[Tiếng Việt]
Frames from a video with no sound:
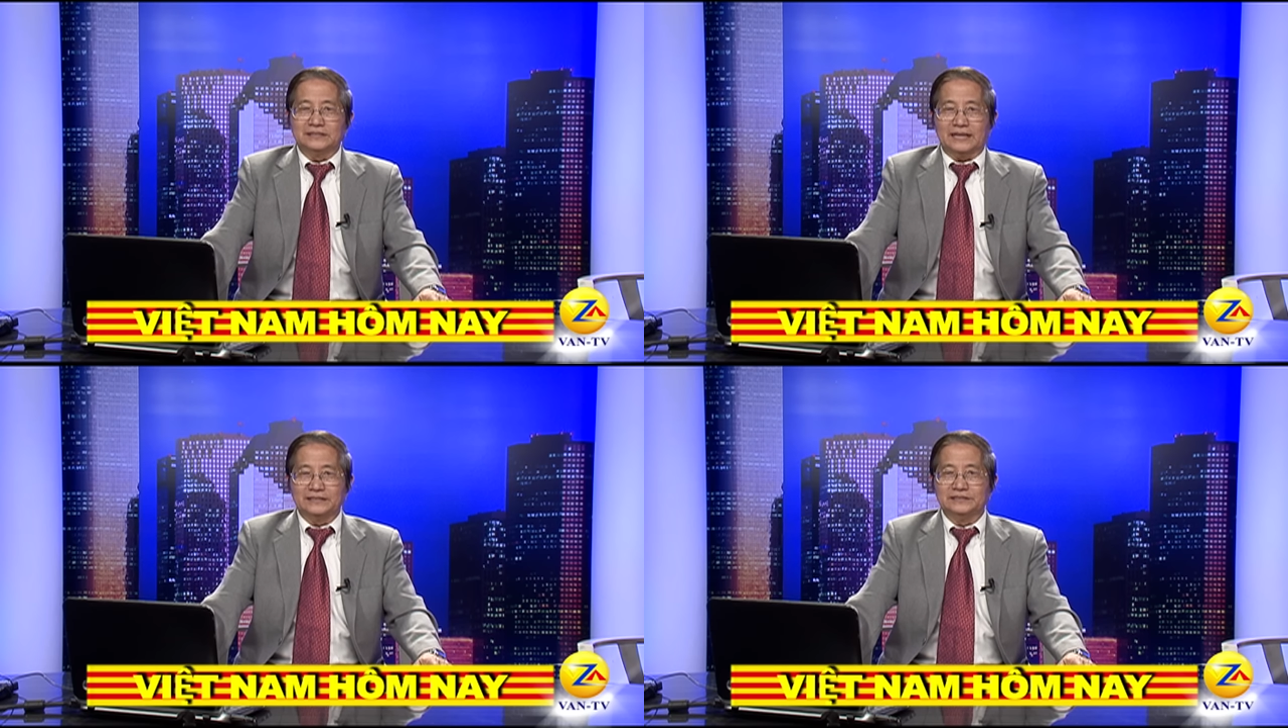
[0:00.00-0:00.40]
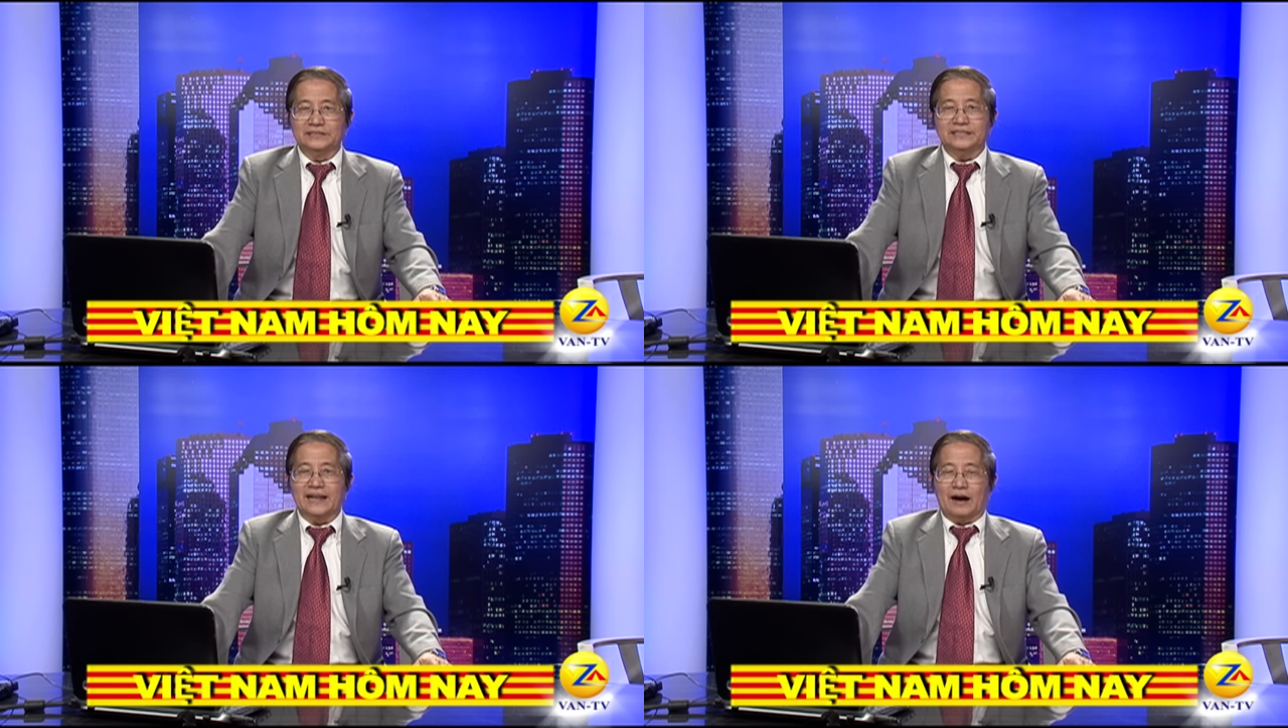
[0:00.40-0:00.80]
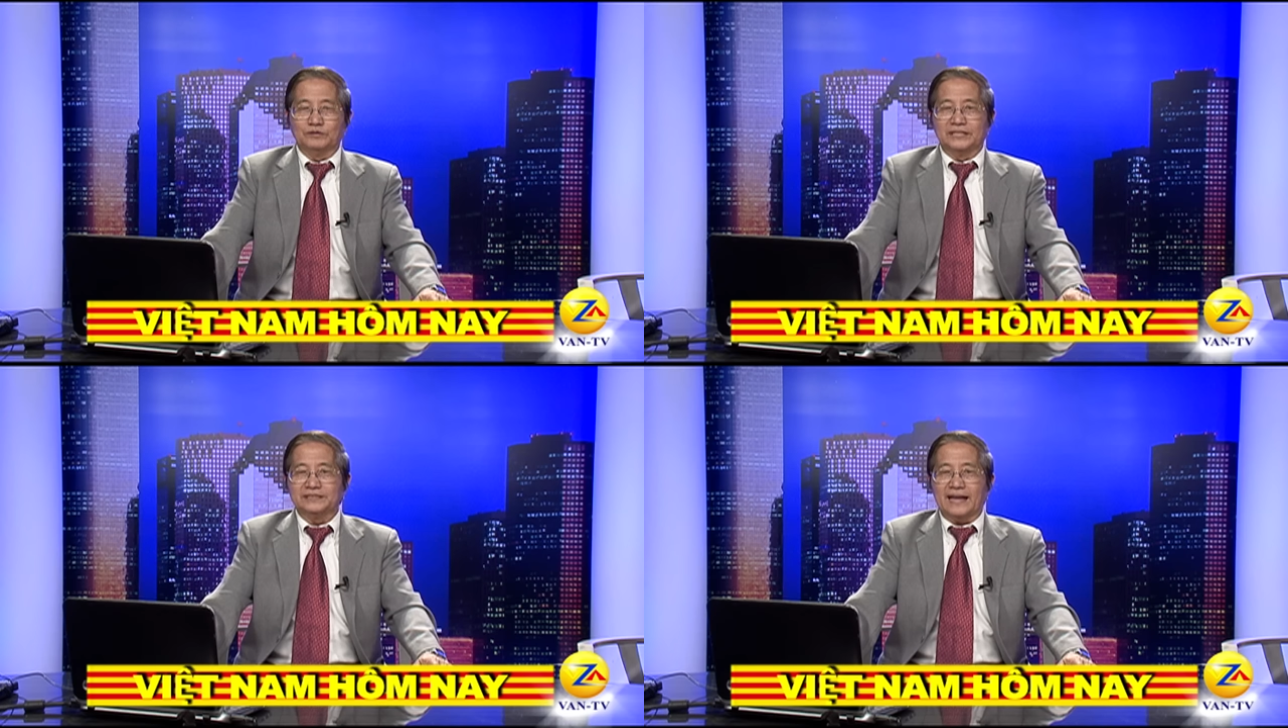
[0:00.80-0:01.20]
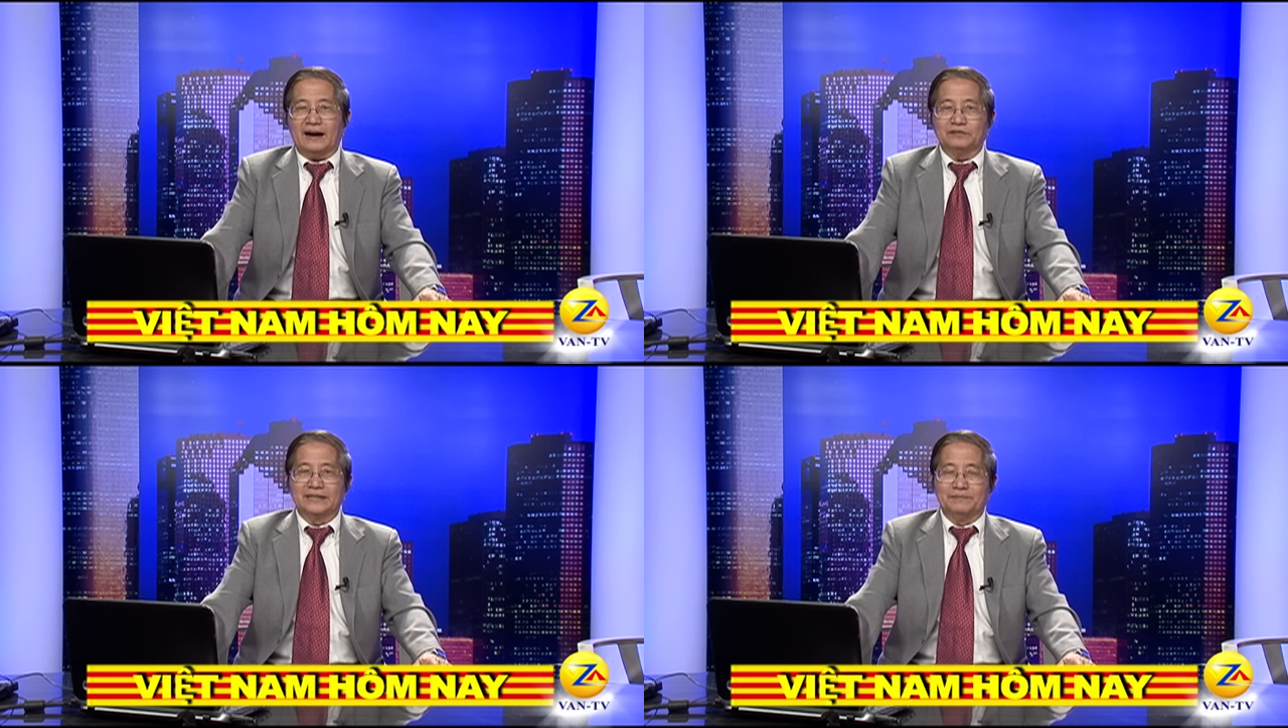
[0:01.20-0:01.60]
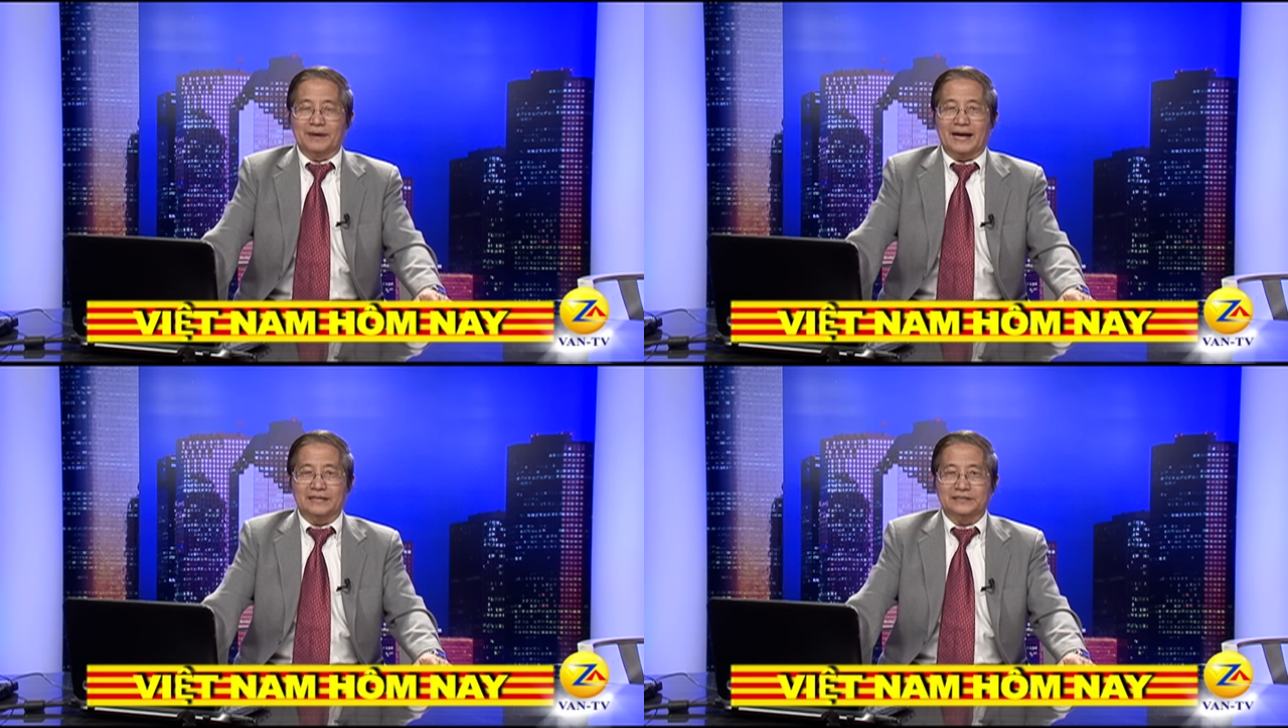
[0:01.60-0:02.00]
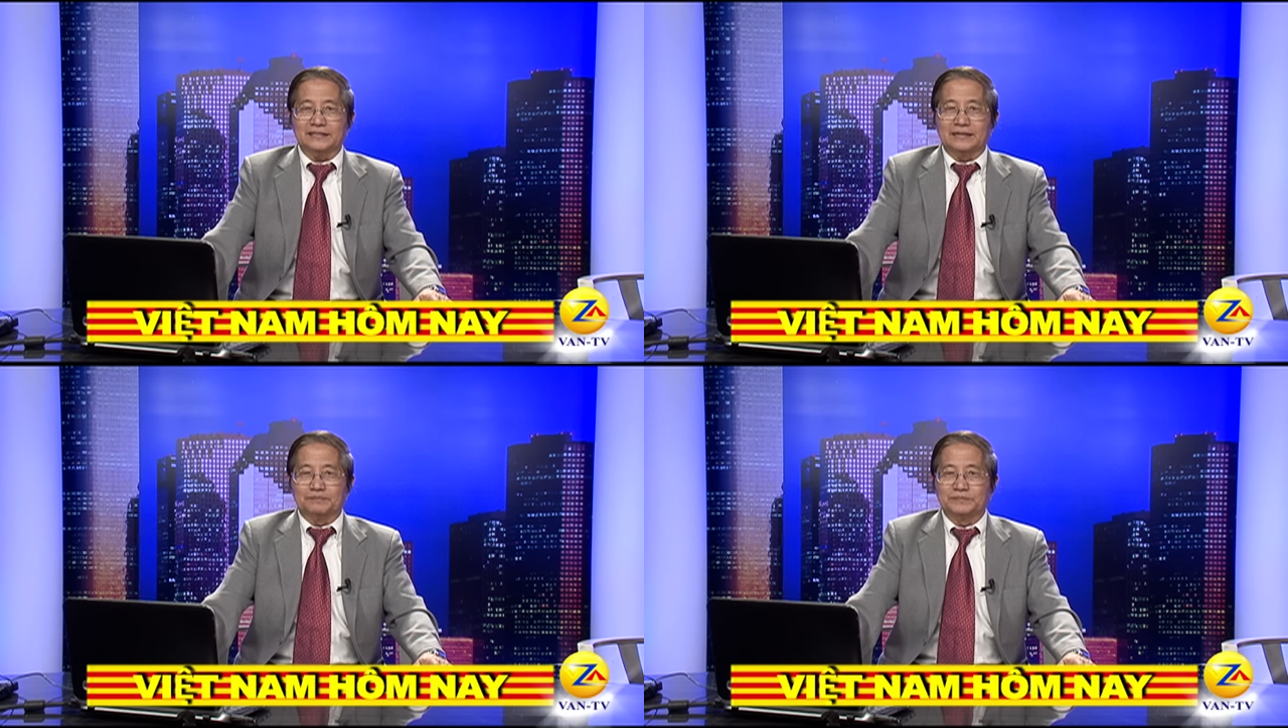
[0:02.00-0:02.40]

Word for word: thành những cái đảo nhân tạo để mà thiết lập